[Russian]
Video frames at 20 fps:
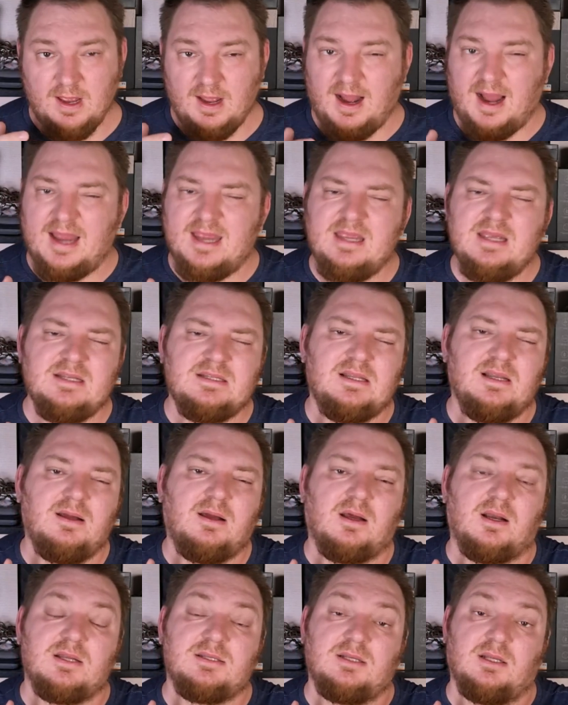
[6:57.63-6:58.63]
А если
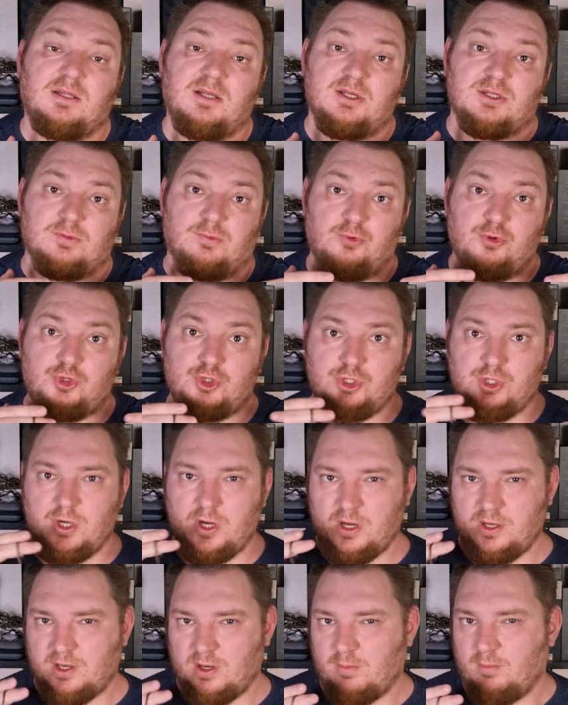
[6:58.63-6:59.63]
красота
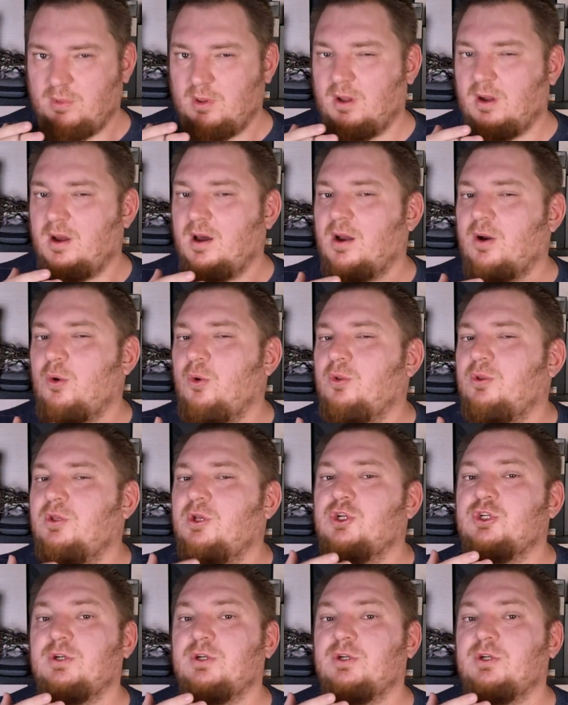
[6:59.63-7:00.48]
звучания, благородный